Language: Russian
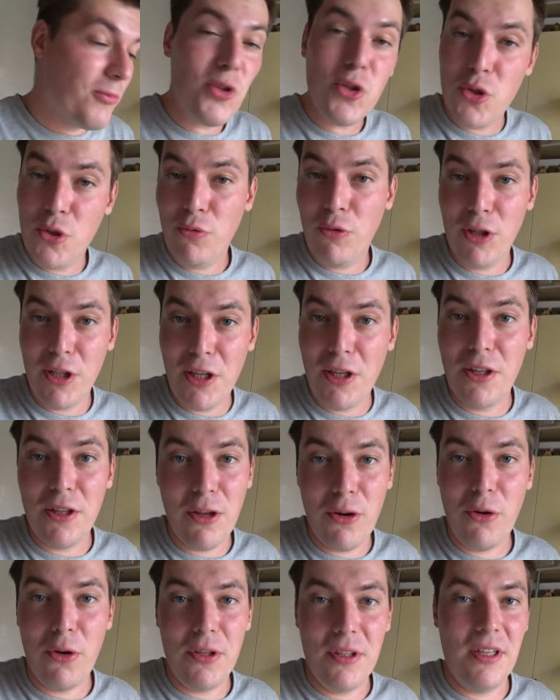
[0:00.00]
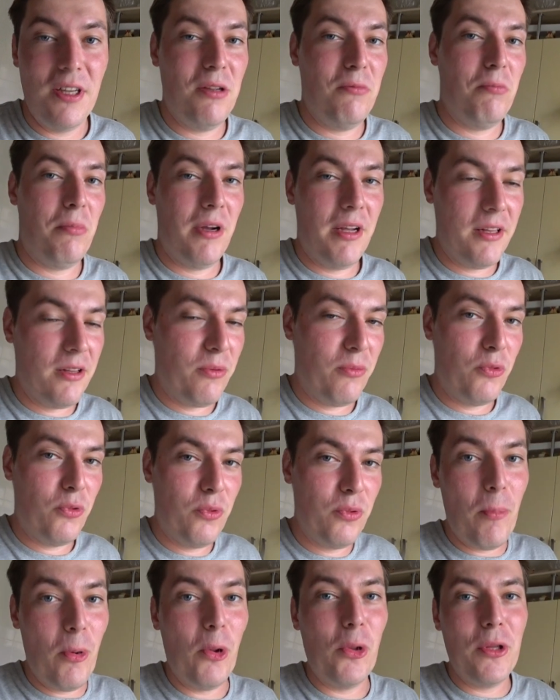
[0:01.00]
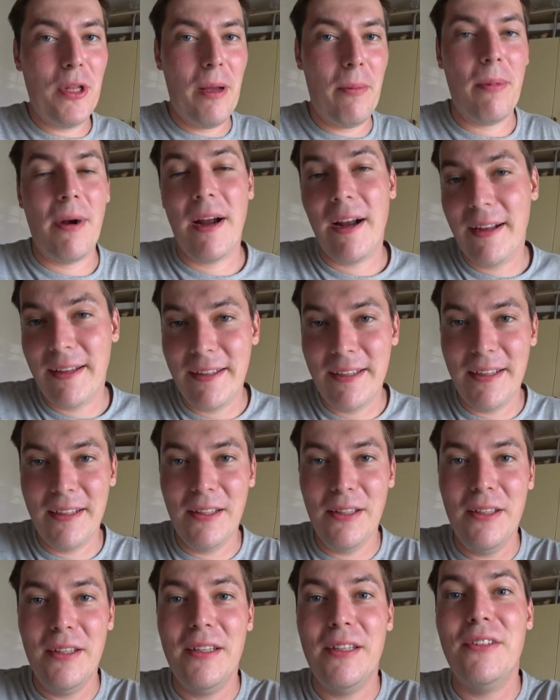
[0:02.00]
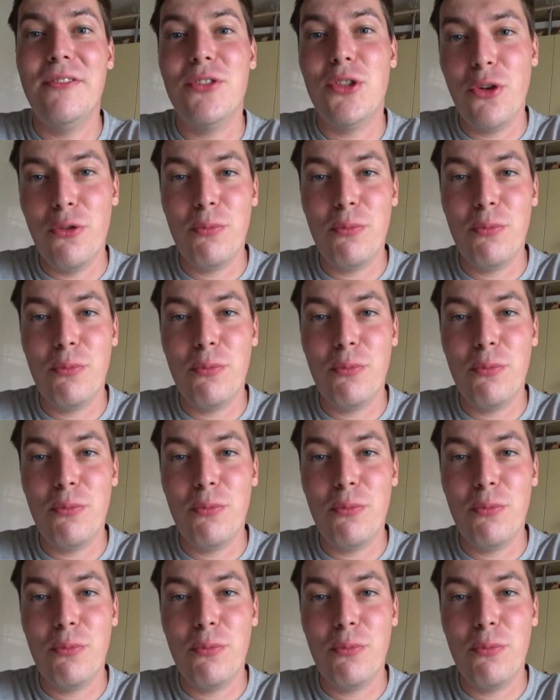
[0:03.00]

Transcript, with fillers: Но сегодня не такой день, поэтому пол не проходил и все